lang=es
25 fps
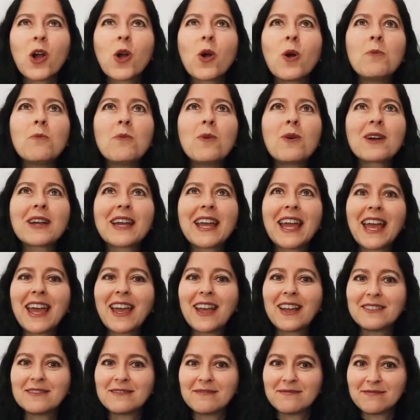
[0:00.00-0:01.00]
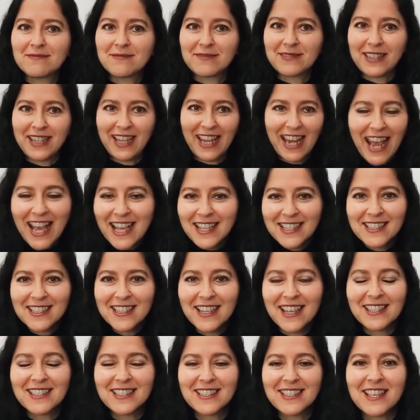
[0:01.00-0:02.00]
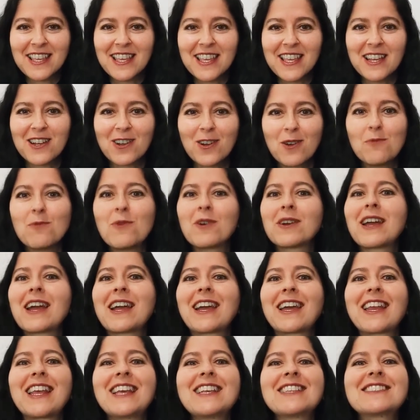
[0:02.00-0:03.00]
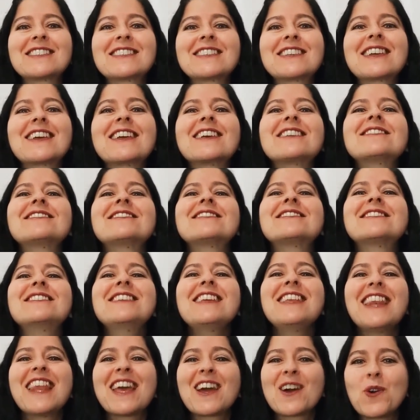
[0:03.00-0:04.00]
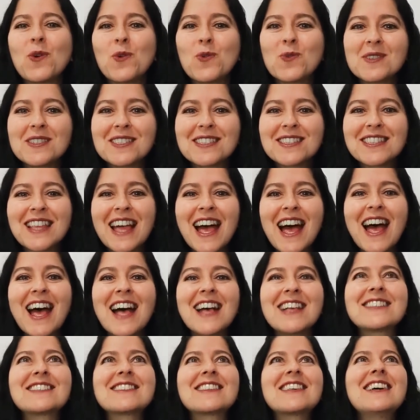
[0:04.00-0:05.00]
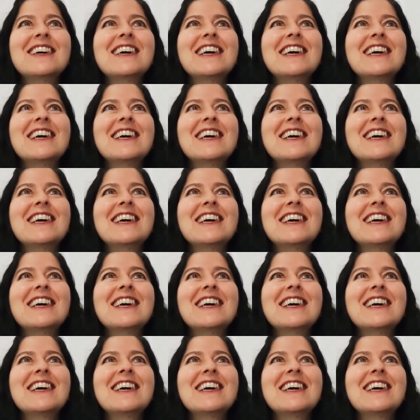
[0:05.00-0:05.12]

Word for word: Como que crees que sí, como que crees que sí le gustas,